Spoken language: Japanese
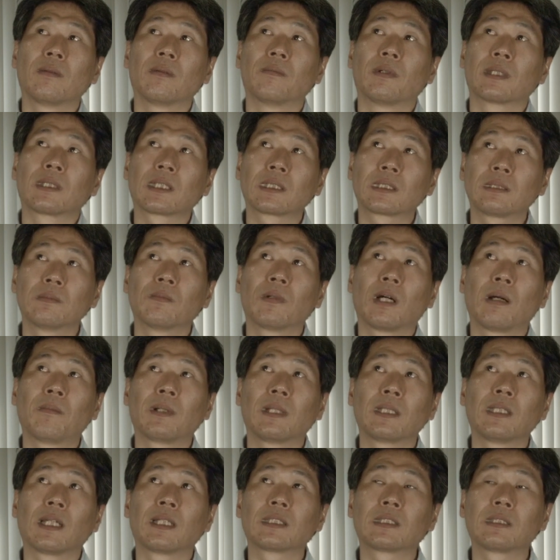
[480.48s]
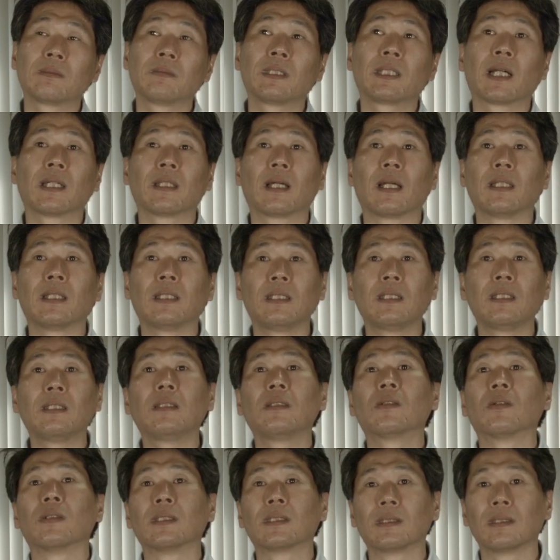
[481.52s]
私もあまり馴染みがない
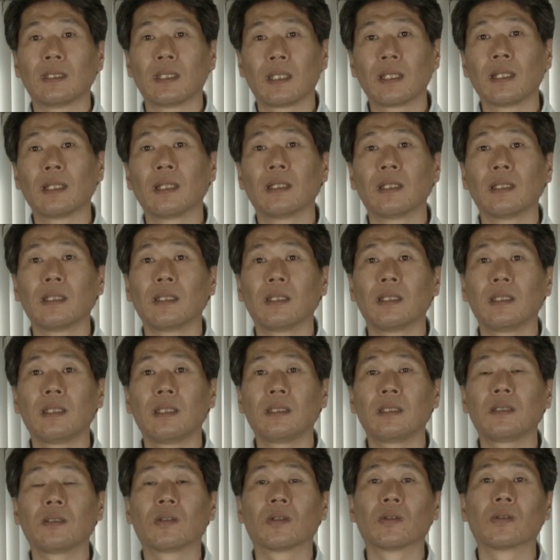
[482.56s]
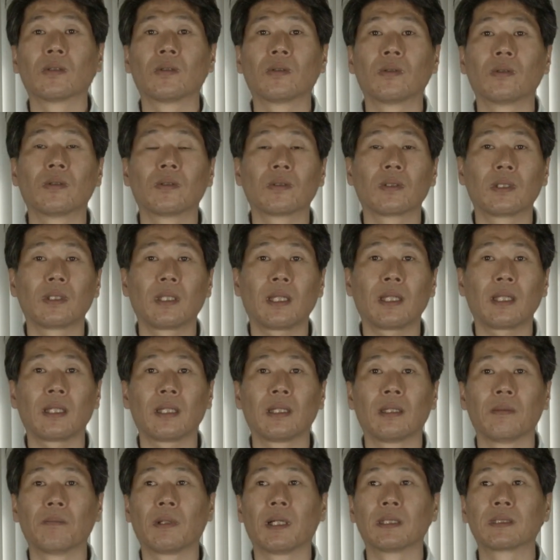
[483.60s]
インドですね。インドの方
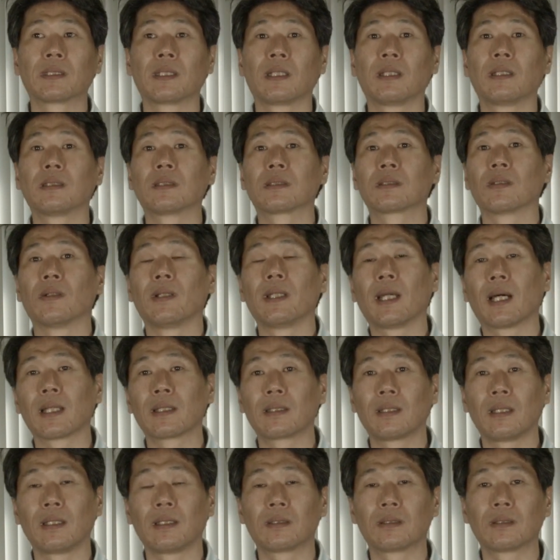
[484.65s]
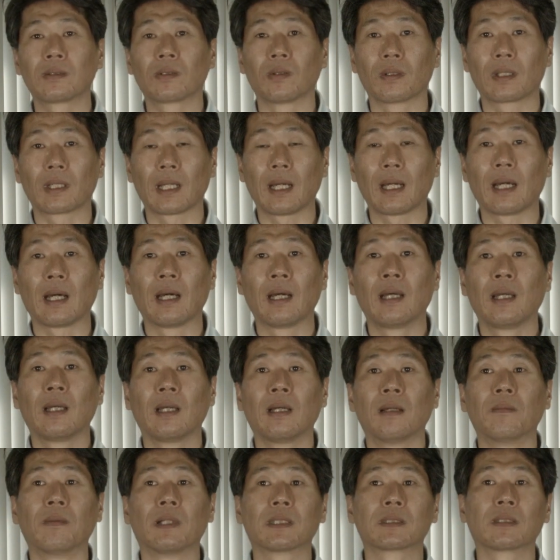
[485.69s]
で、セールスをやっていくとか、
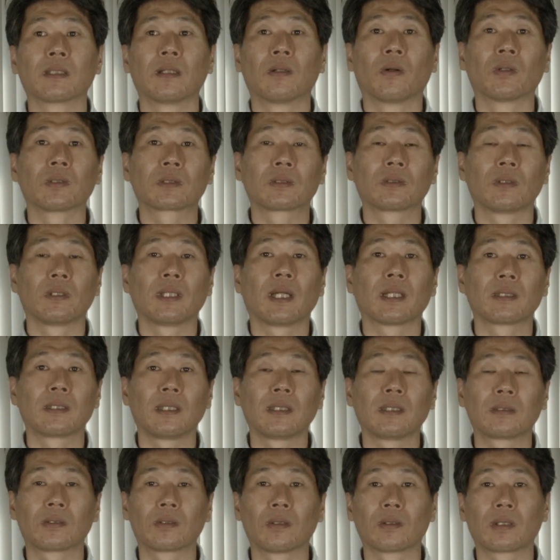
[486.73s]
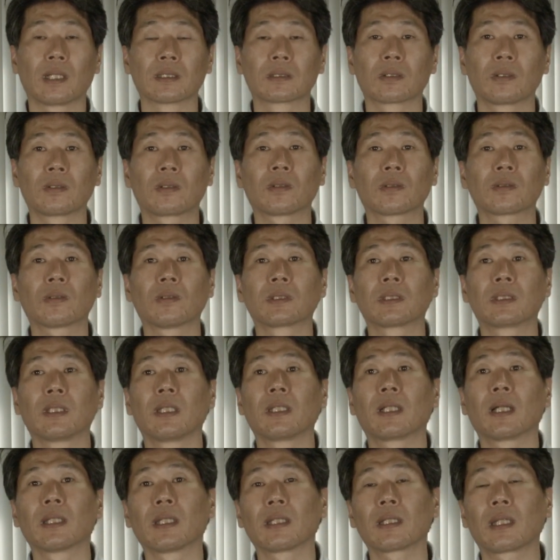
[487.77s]
保守をやっていくとか、そういうことをしてい
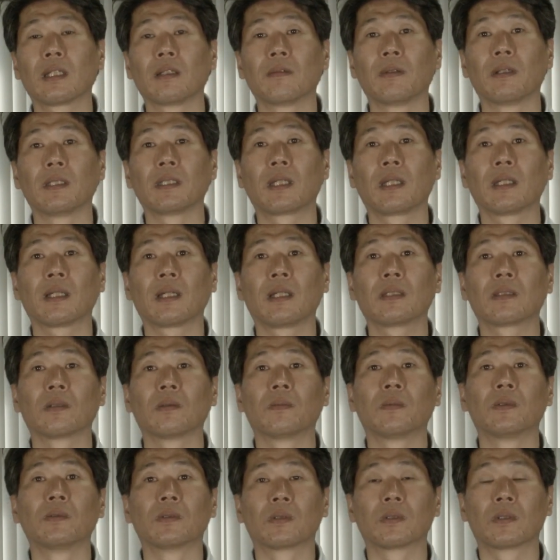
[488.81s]
かなければいけないと思う